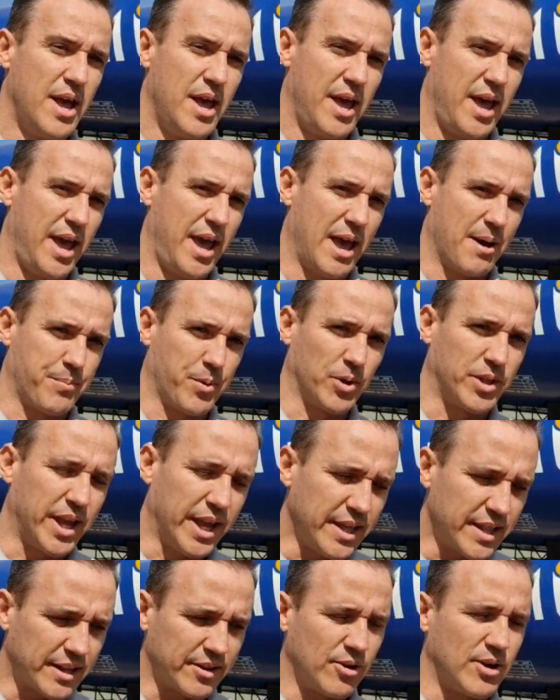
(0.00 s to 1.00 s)
É, a
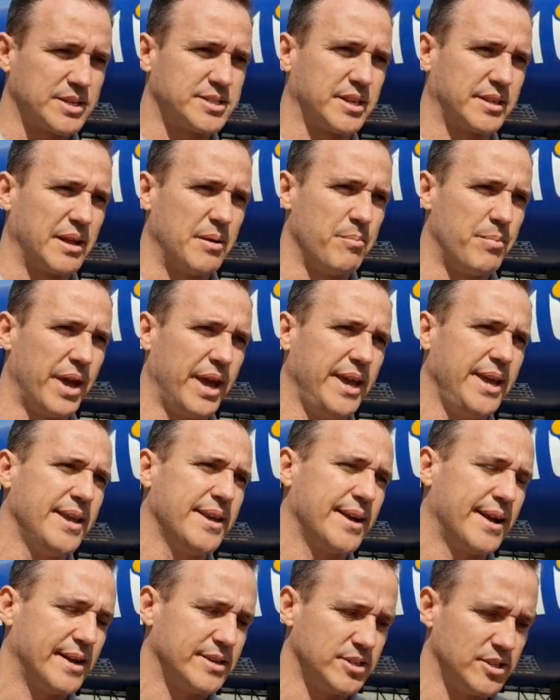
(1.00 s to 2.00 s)
proteína nossa também,
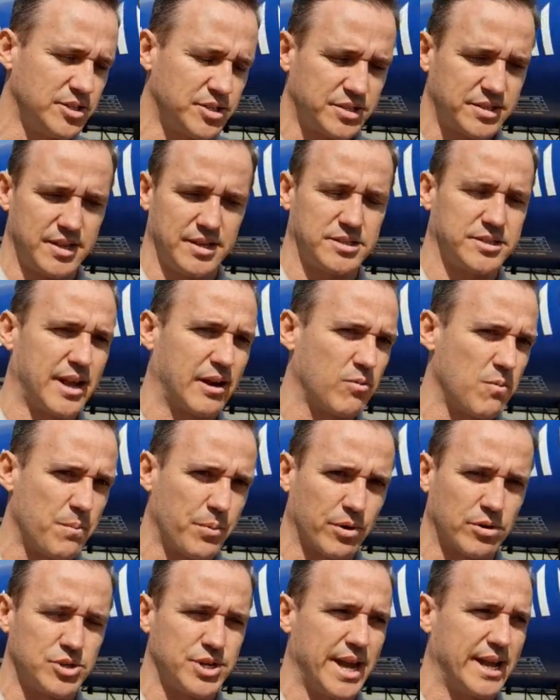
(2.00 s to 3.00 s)
a gente está com
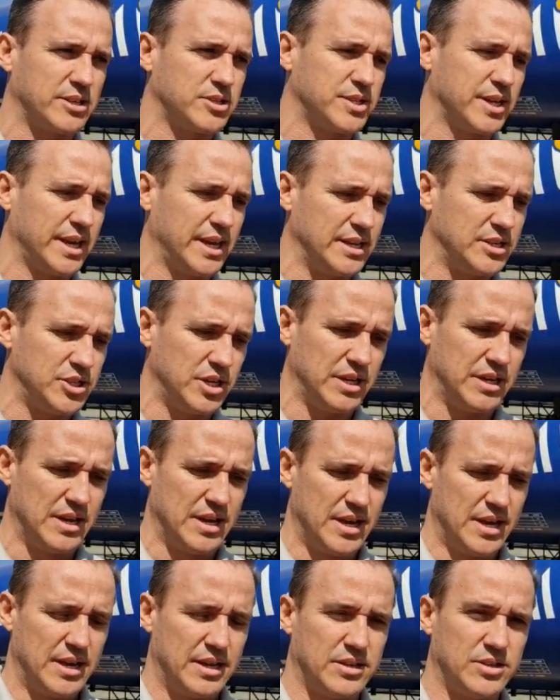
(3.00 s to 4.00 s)
projetos aí de,
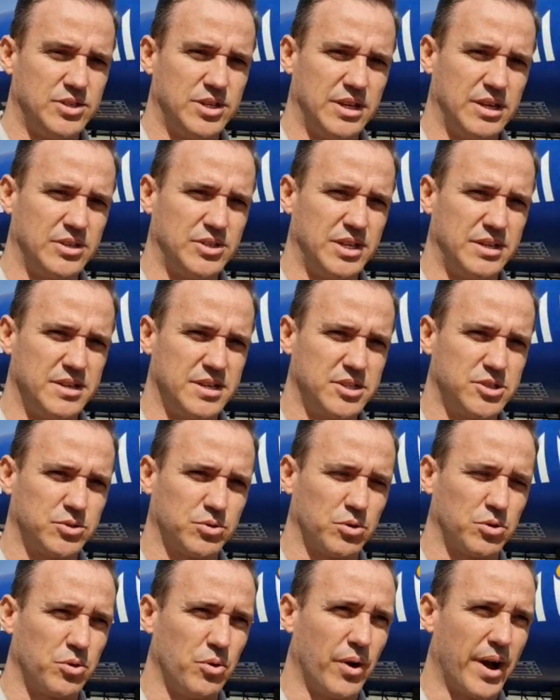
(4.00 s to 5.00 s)
de, de
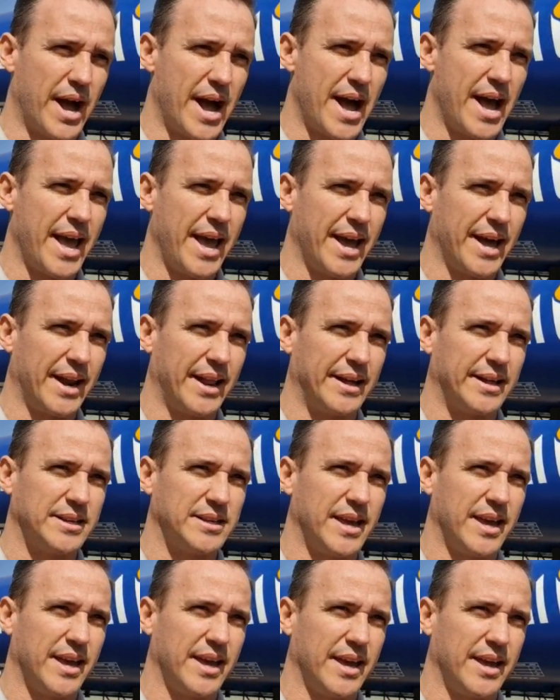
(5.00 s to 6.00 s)
estruturar ela é,
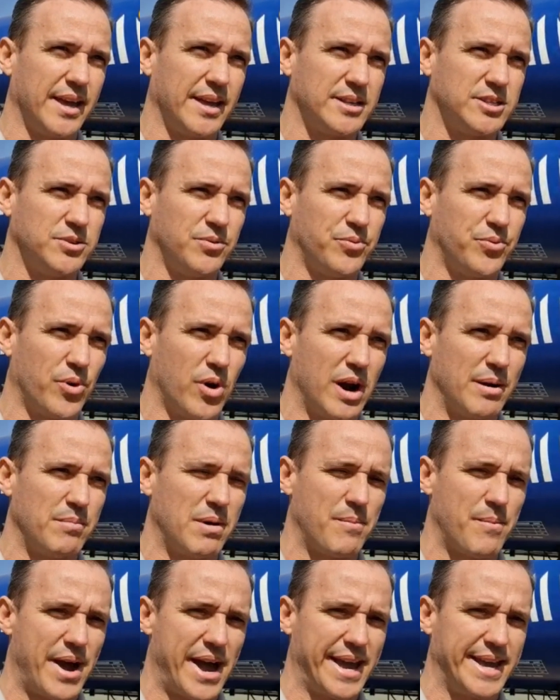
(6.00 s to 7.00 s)
é de forma
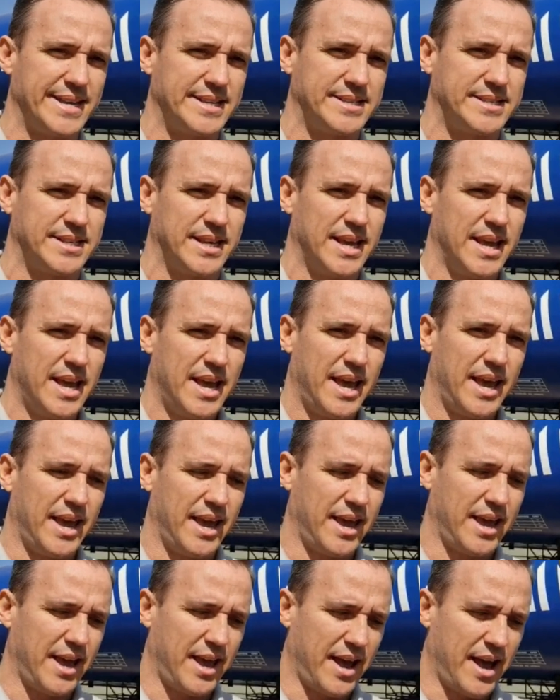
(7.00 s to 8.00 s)
mais
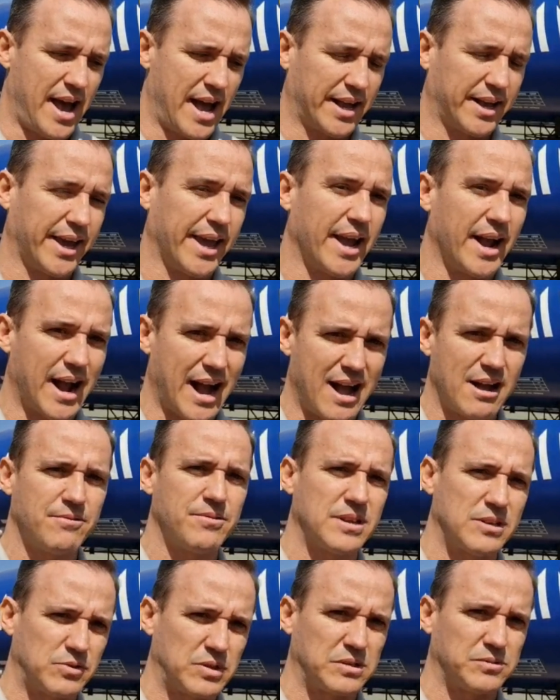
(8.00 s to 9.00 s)
é, agregar
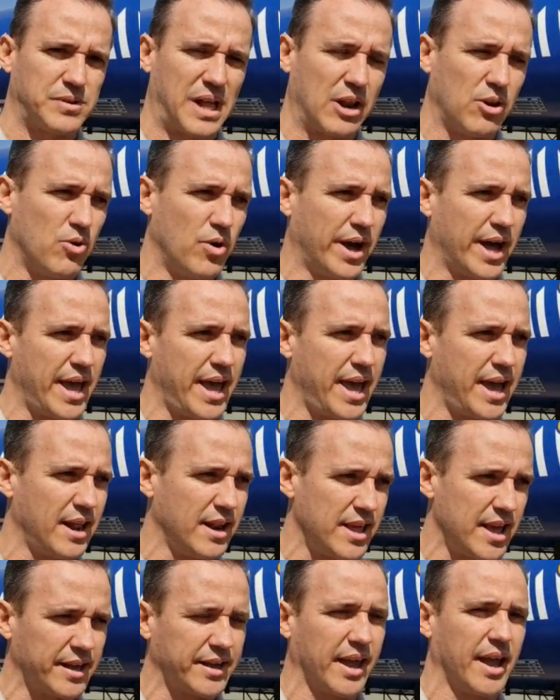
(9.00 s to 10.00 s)
valor a ela
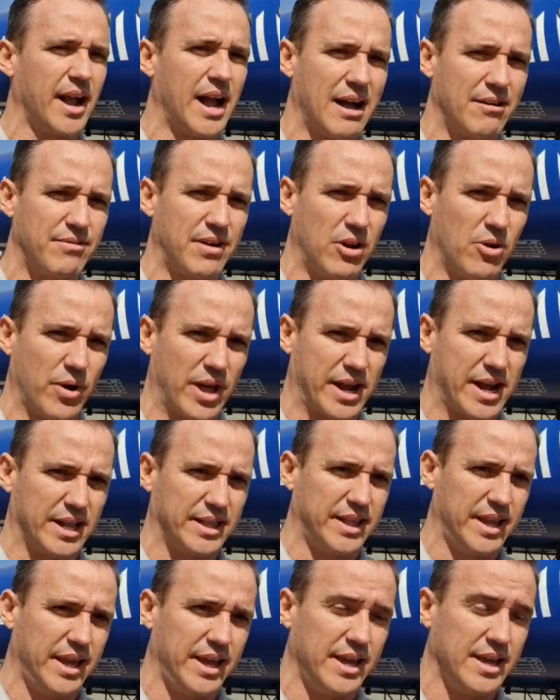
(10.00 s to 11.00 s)
e agregar valor à
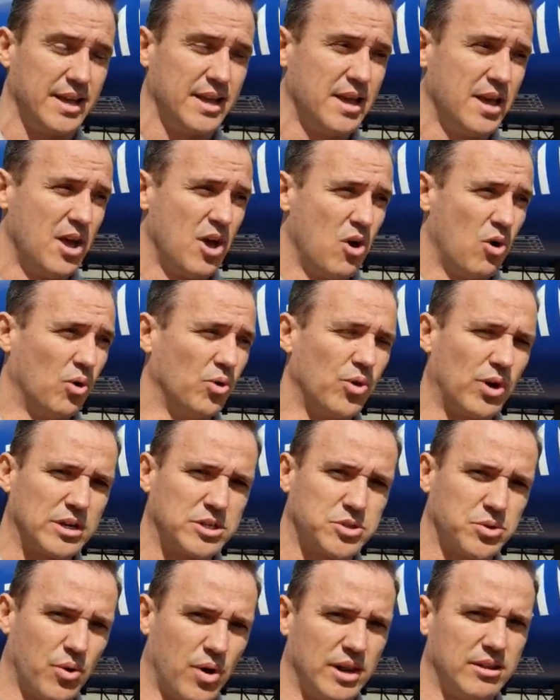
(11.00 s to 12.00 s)
cadeia. O
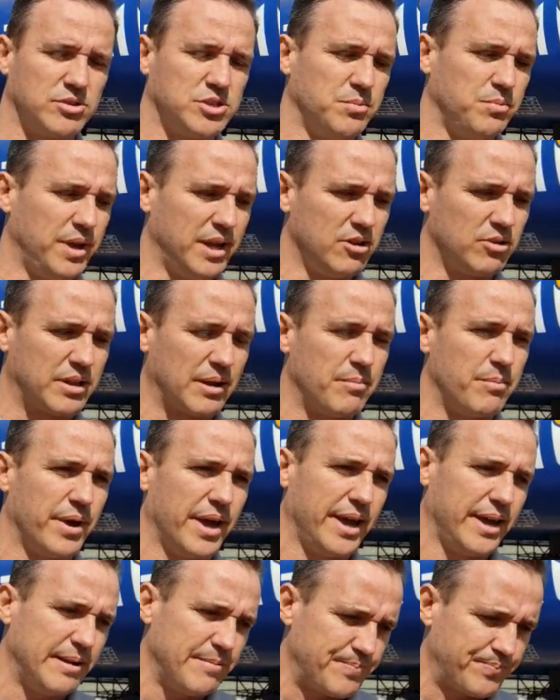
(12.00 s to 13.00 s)
nosso óleo de milho
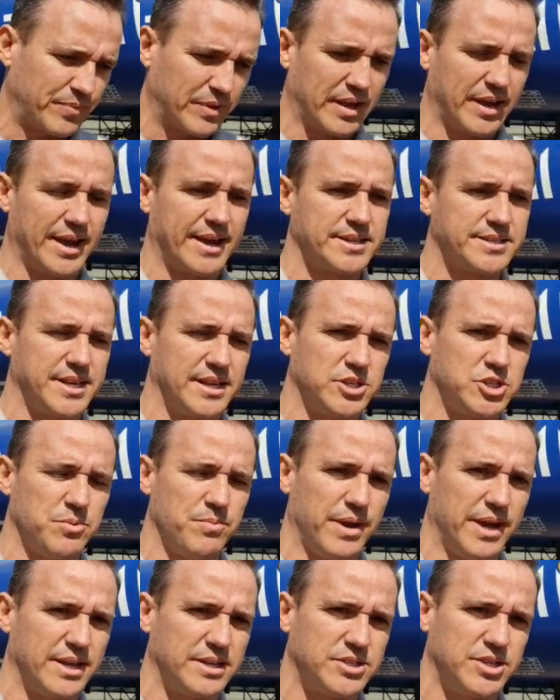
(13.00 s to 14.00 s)
também, é,
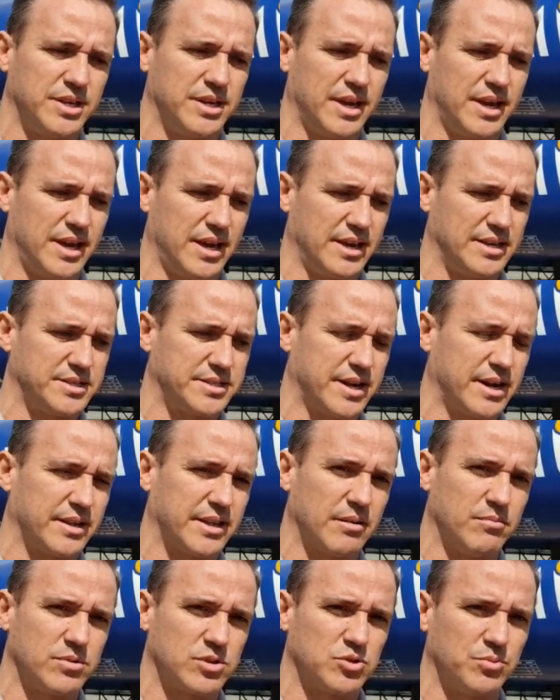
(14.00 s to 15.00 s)
recentemente é,
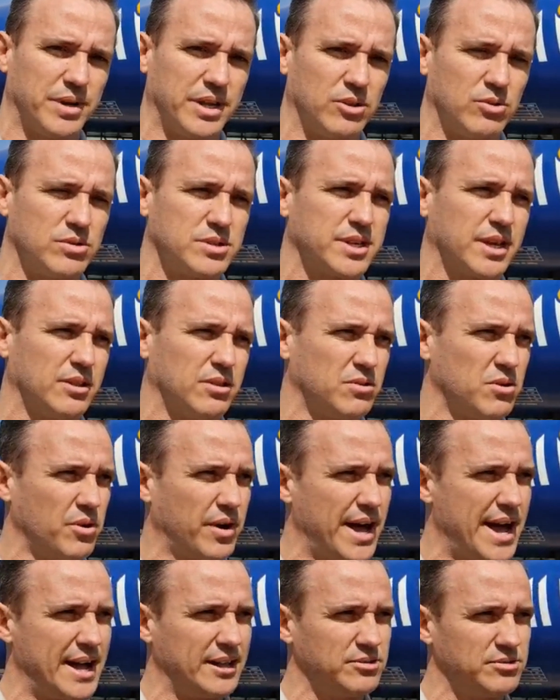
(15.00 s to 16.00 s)
startamos uma indústria em
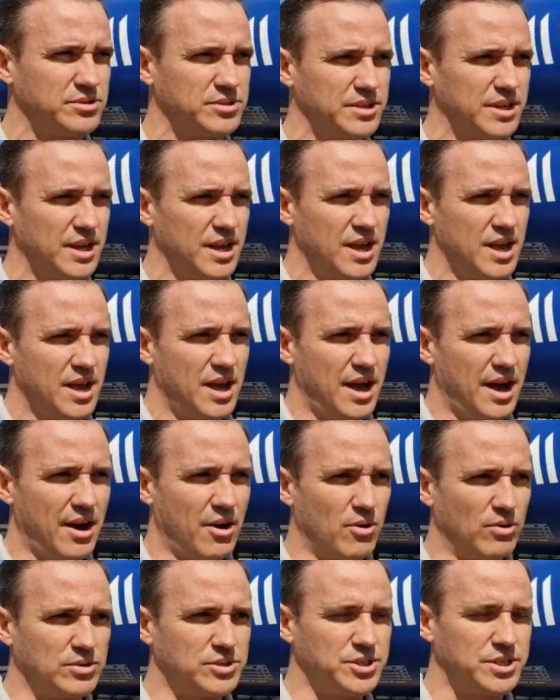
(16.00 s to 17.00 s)
Dourados,
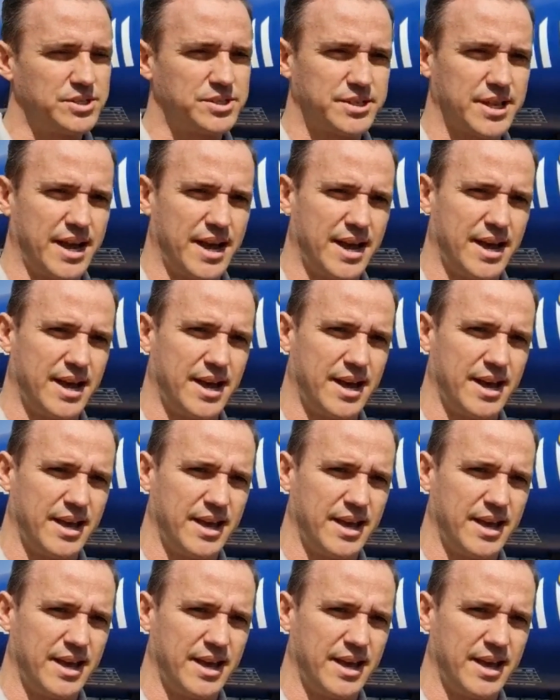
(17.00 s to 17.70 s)
onde está